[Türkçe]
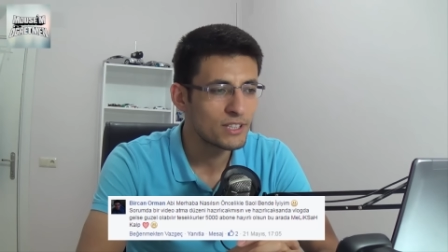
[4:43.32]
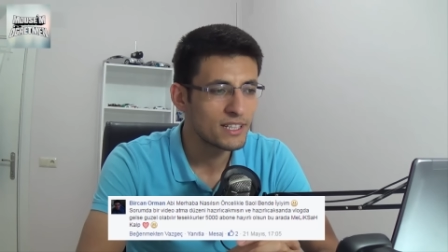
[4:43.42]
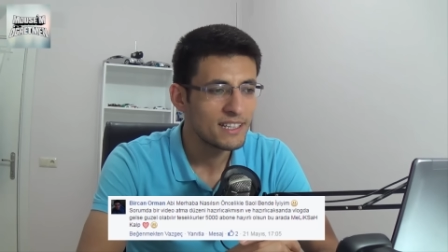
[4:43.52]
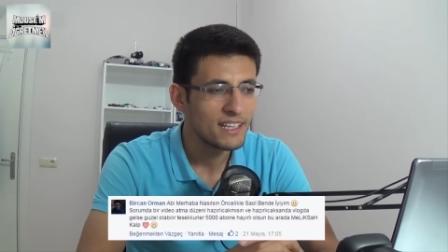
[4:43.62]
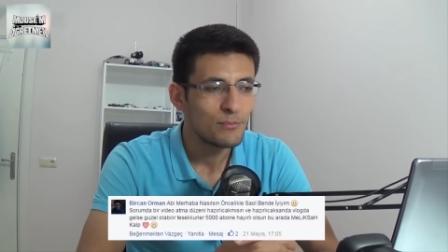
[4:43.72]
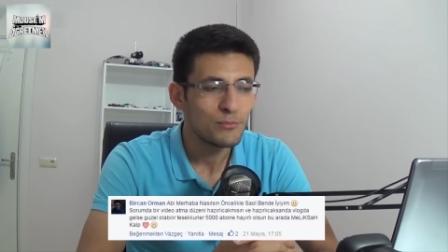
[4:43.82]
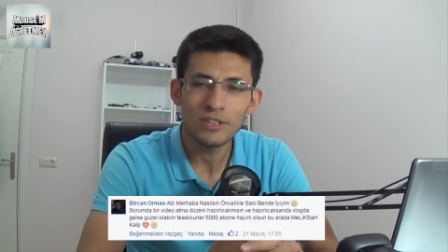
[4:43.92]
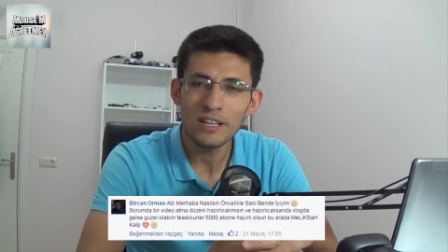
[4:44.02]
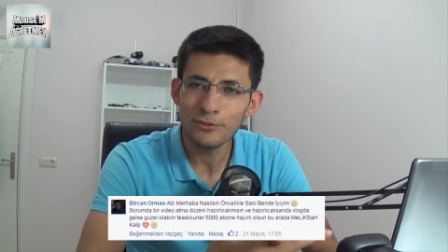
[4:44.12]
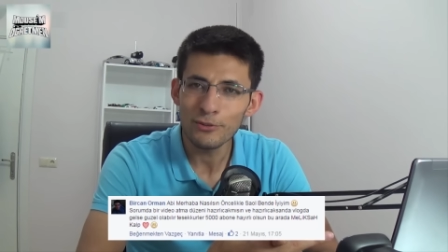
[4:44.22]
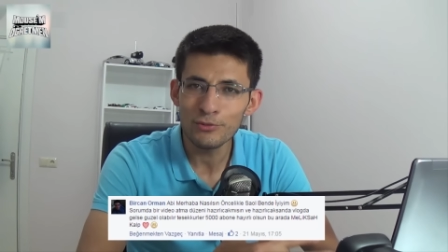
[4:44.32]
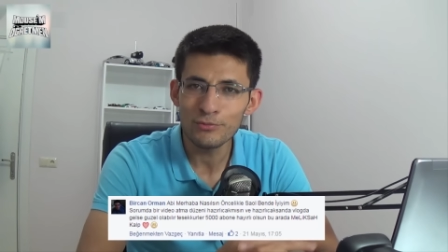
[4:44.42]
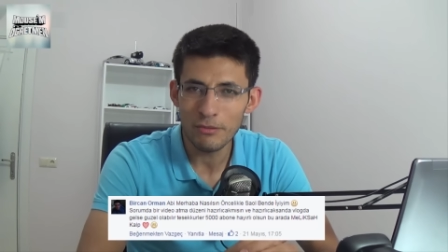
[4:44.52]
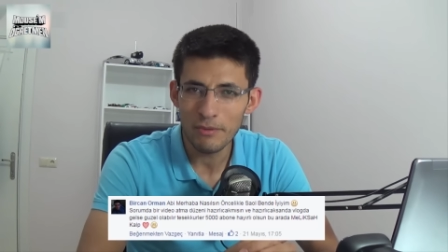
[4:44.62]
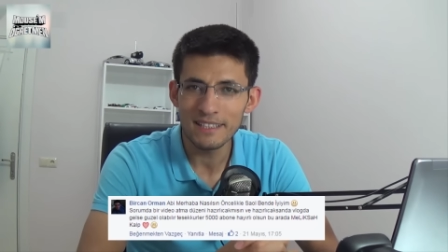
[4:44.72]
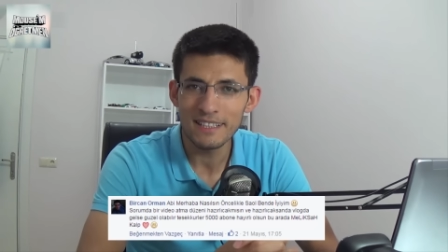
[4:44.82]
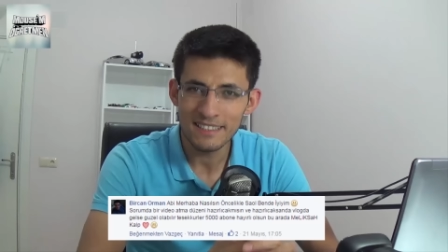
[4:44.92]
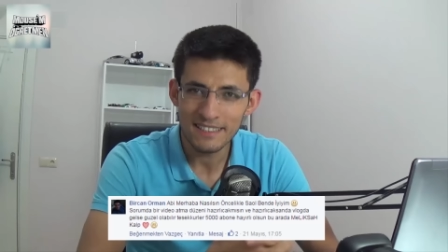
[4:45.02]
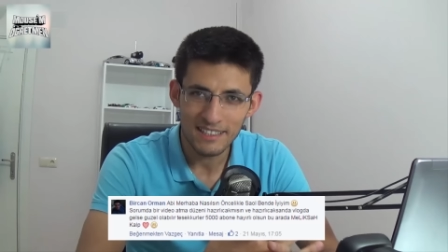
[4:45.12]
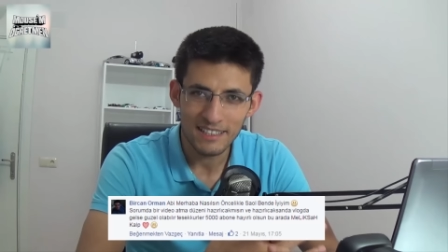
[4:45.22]
Bu yüzden müsait olduğum
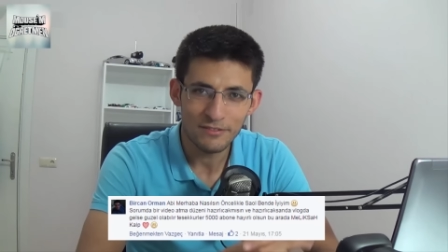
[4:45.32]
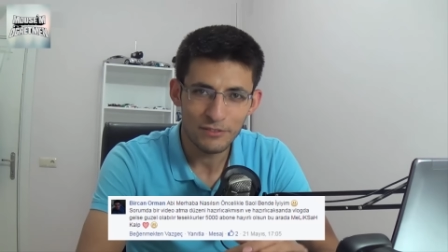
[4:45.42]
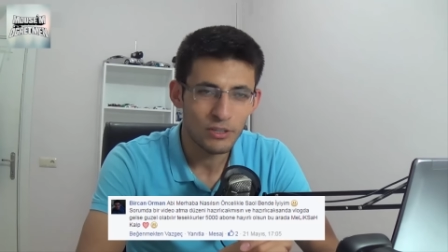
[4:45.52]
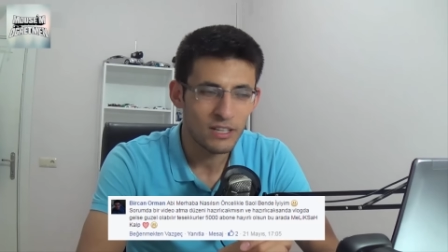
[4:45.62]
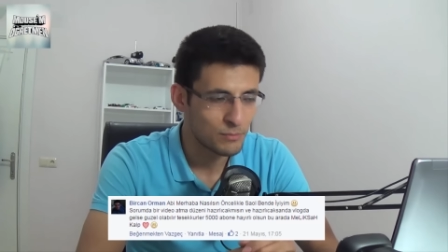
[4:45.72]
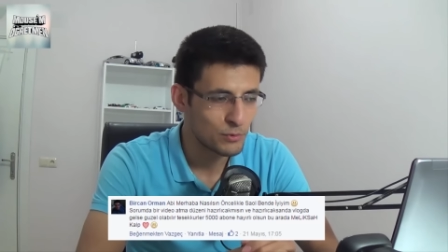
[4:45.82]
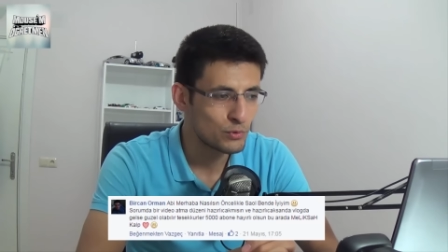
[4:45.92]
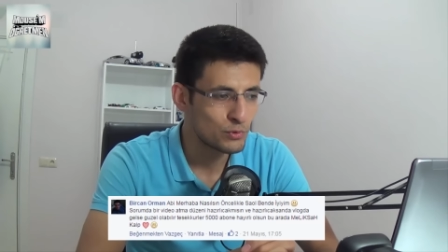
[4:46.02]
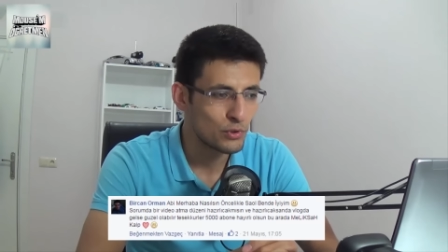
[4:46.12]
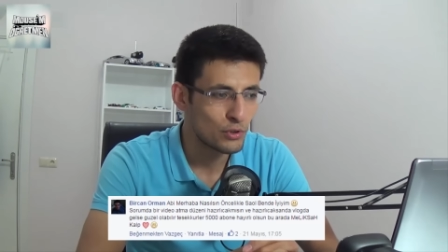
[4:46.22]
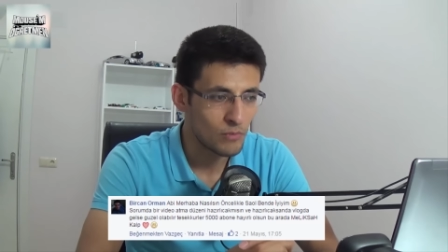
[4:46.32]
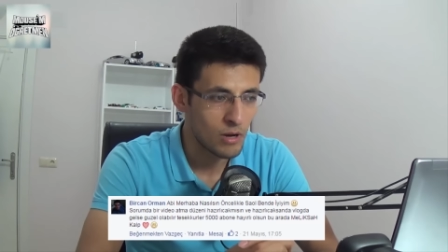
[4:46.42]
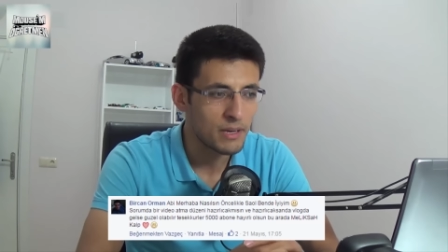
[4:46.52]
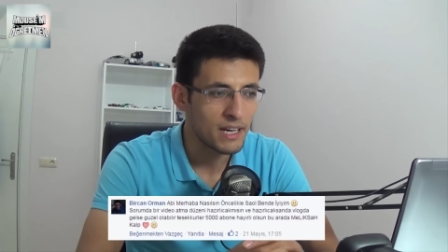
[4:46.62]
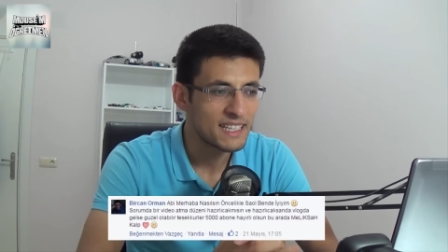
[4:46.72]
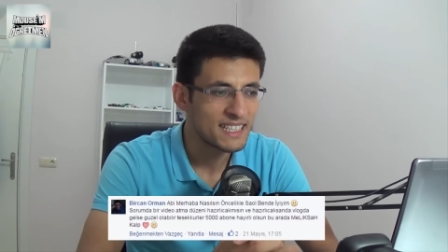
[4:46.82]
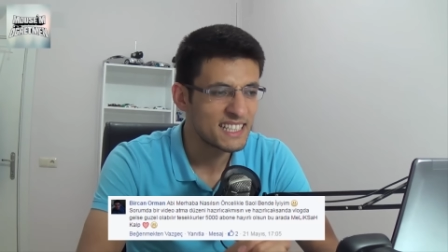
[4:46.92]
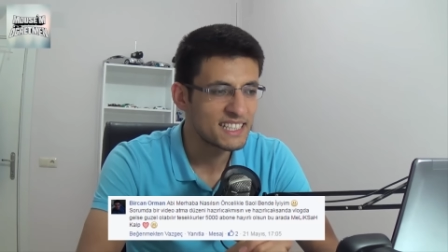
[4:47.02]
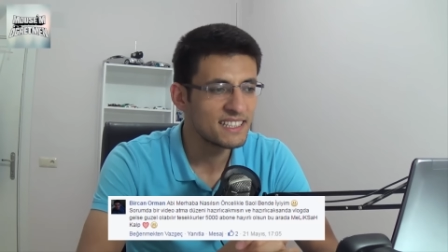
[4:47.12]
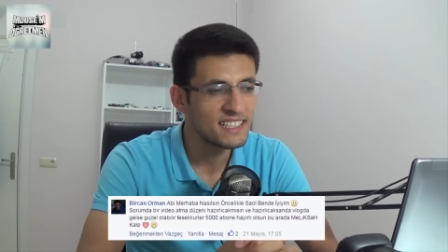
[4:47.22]
zamanlarda kanala video atmayı uygun gördüm ama
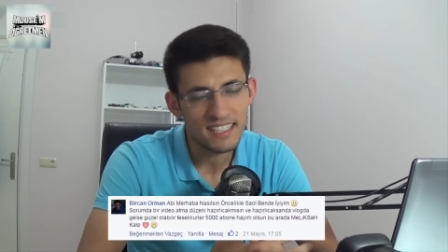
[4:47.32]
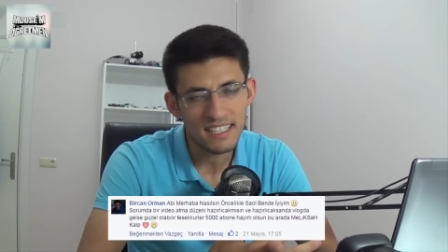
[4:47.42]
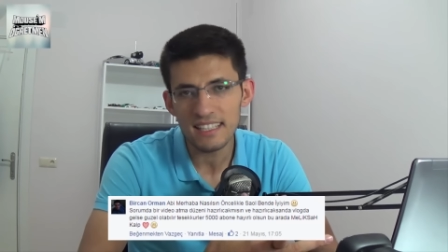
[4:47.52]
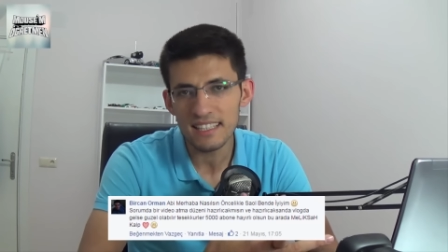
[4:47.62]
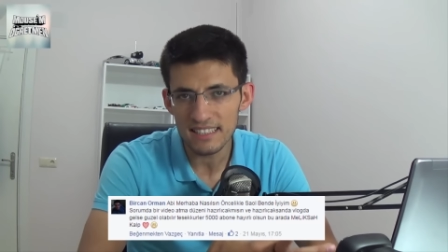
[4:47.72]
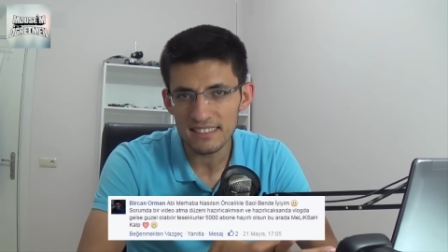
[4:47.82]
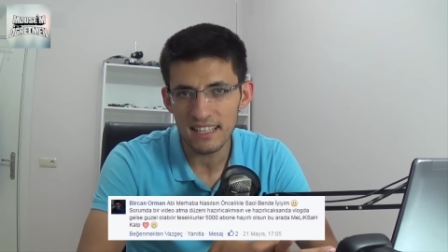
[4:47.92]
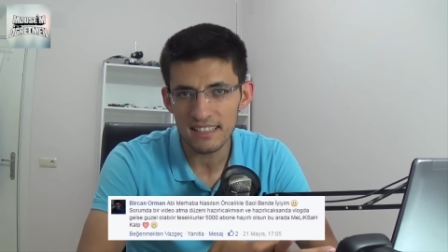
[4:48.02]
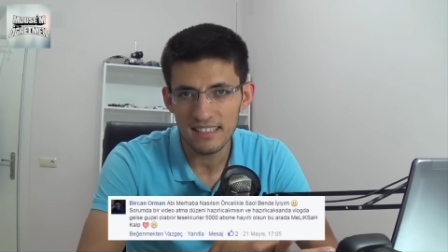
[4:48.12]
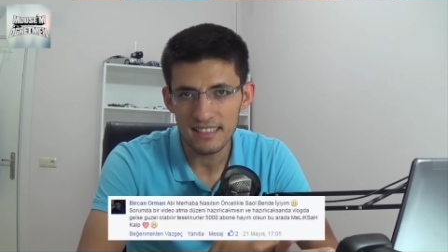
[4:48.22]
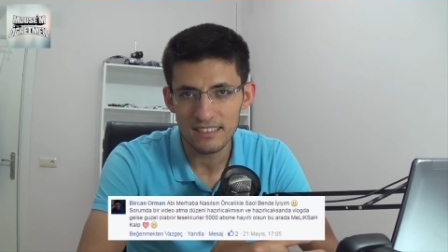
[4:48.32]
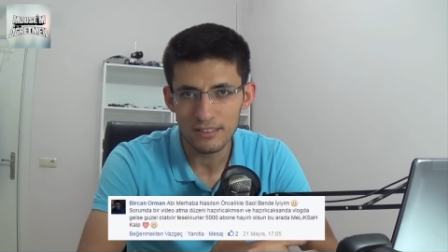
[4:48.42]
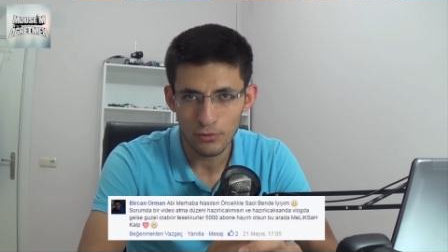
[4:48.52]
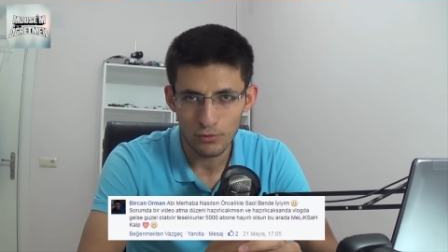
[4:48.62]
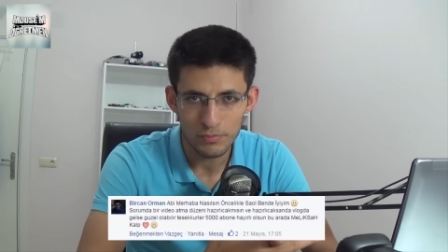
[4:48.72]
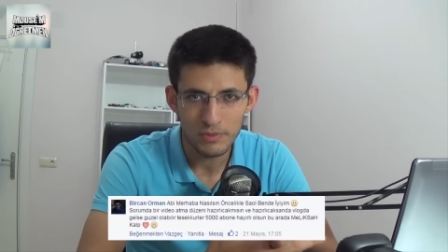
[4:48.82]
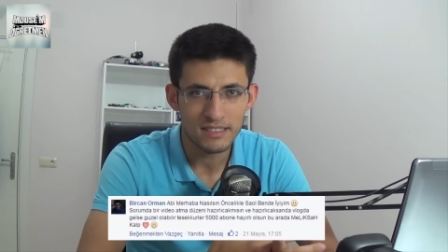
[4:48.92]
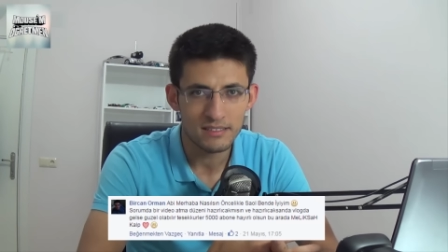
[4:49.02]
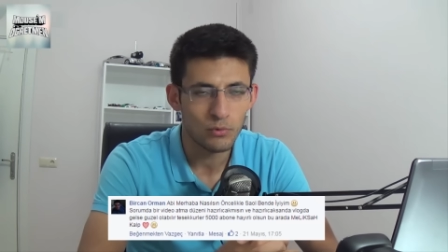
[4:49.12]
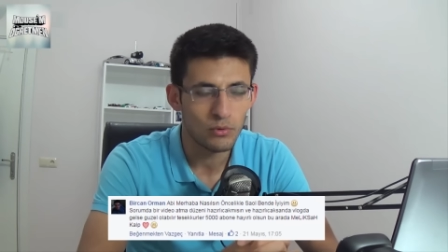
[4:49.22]
yakında zaten yaz tatiline giriyoruz.
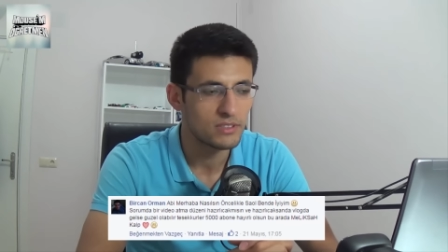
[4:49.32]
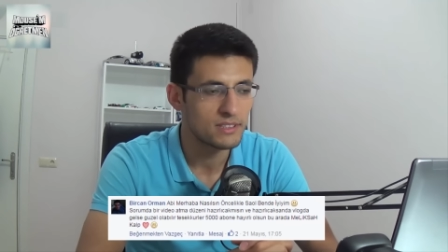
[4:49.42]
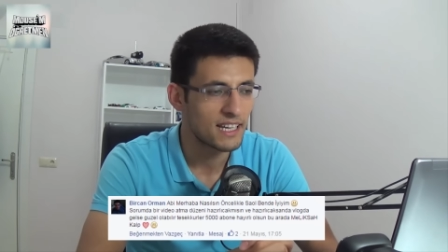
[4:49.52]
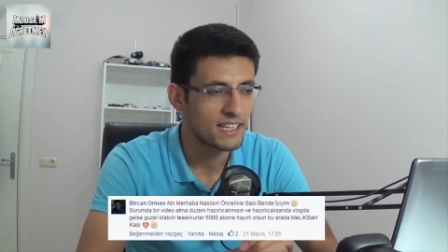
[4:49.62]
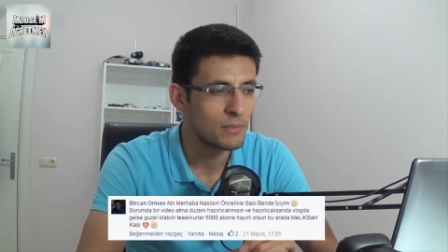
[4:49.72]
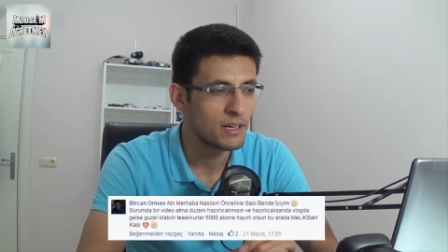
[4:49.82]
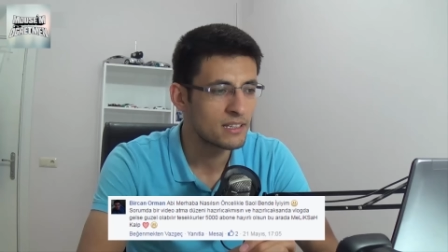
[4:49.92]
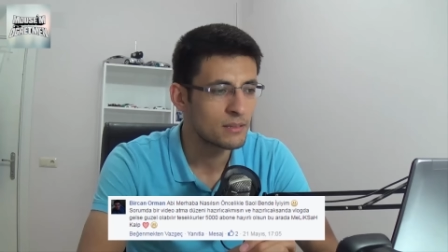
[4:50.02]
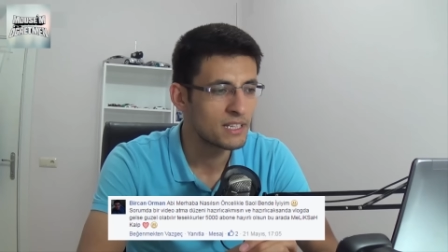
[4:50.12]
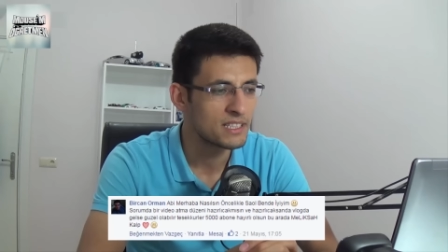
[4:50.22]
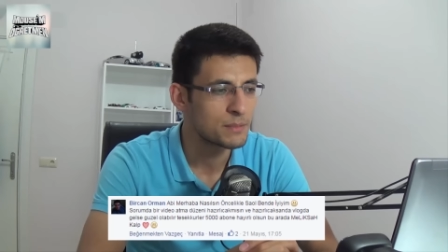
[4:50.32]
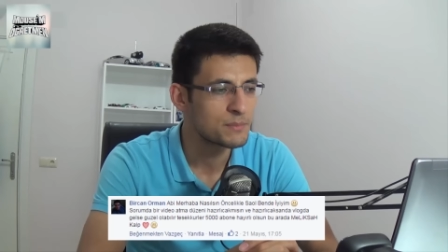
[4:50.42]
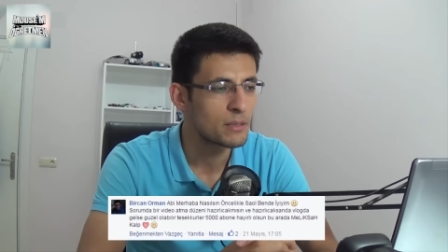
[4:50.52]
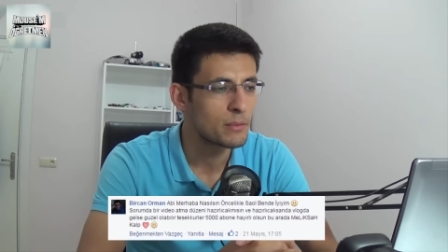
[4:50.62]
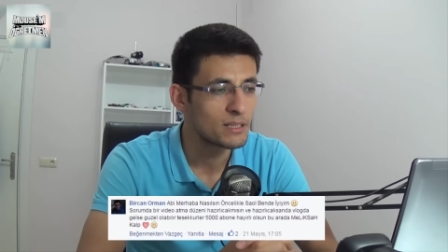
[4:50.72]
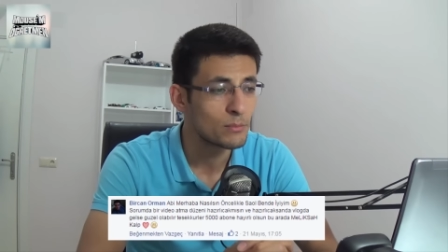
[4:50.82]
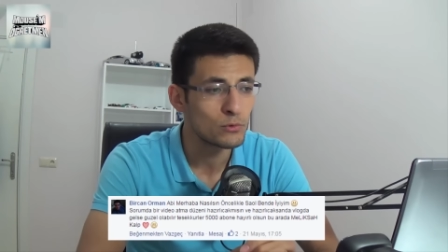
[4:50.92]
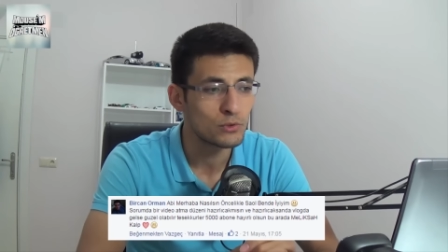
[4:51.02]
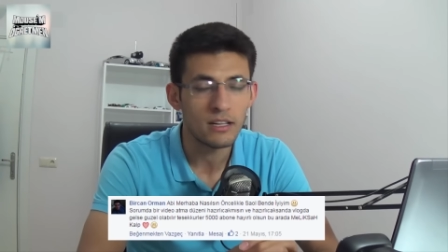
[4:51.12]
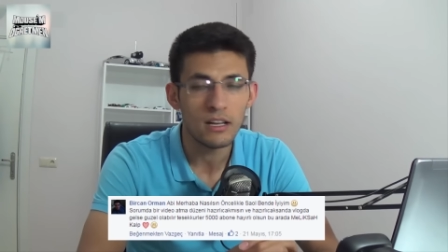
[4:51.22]
Biraz bu kendime ayırabileceğim
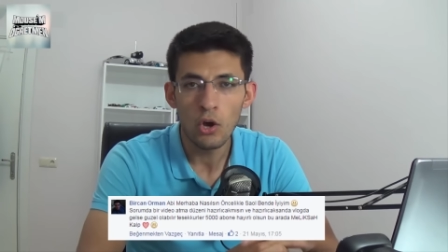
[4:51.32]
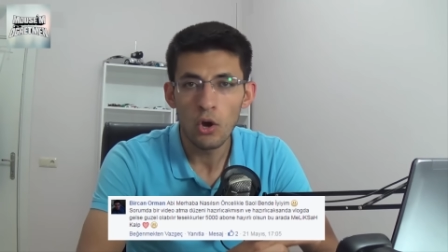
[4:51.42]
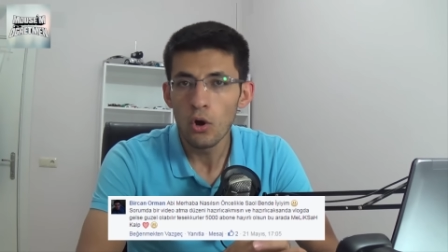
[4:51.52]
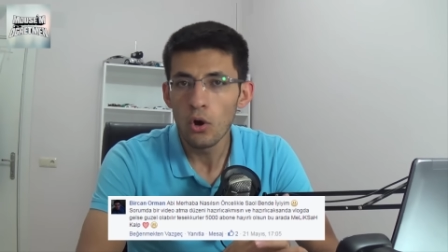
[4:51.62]
zamanım olacak.